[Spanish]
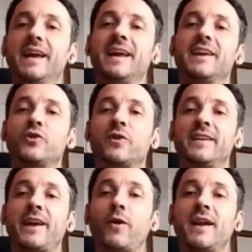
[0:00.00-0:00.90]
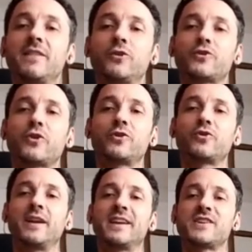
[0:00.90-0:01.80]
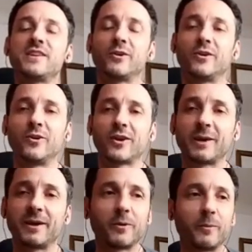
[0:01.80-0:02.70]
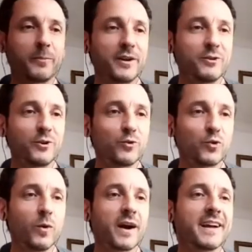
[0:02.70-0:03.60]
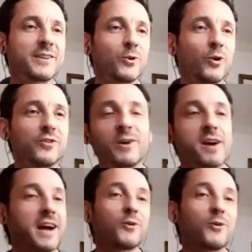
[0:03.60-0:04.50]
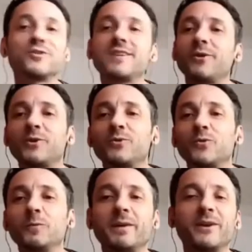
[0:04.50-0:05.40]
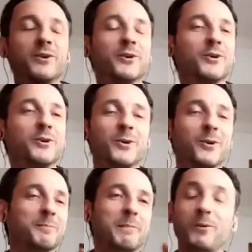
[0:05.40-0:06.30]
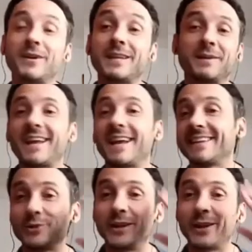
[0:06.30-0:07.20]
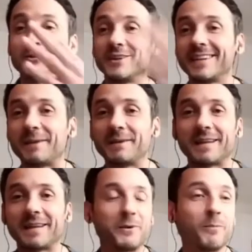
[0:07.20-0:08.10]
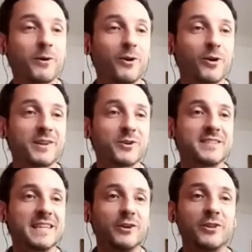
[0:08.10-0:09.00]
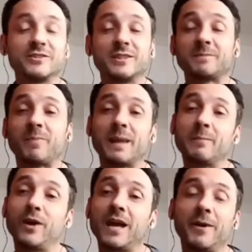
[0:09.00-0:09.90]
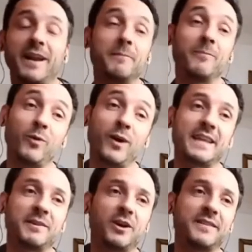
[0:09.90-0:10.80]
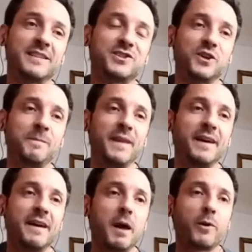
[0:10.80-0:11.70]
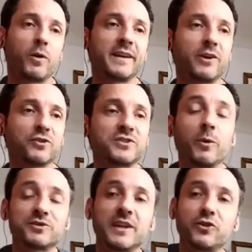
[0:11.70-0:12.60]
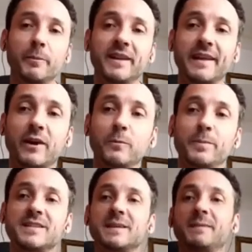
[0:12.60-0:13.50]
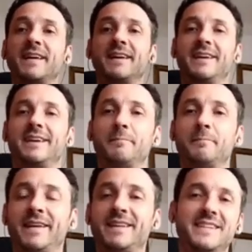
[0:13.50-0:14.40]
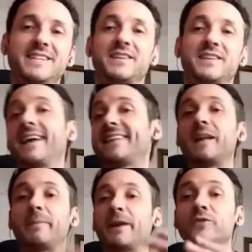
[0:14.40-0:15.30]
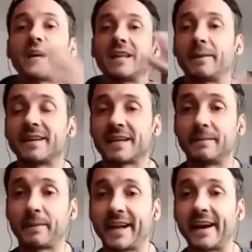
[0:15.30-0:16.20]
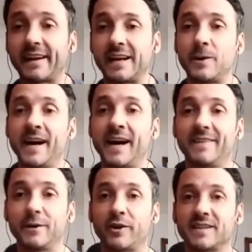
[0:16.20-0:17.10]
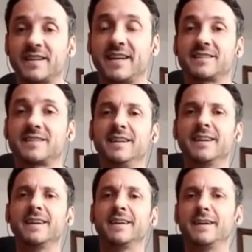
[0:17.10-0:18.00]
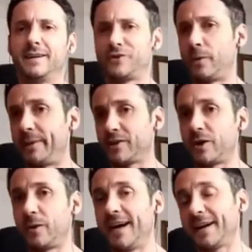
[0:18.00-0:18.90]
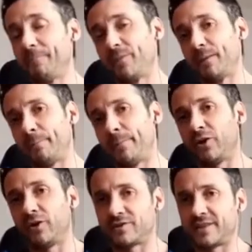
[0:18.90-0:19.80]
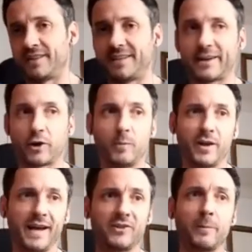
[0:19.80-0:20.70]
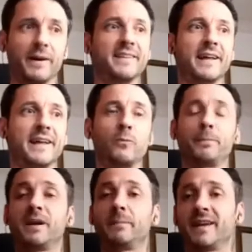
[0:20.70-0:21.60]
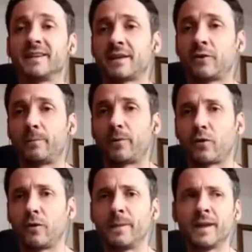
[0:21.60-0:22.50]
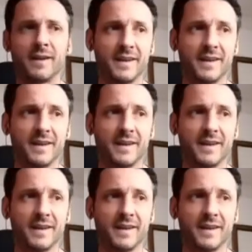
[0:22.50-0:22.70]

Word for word: Eh, yo quedé con Anto, yo no estoy leyendo lo que van poniendo en YouTube, acá lo tengo acá al costado a YouTube, pero no me cuesta prestar atención y concentrarme también un poco en lo que estoy diciendo. Entonces voy a ver, voy a estar prestando atención pero cualquier cosa, vos, Santo, me interrumpís y me, decís, hay tal pregunta que te, parece que te parezca relevante, lo que sea, ¿sí? Yo empiezo a hablar, pero sentíte cómoda, Anto, para interrumpirme y hacerlo un poco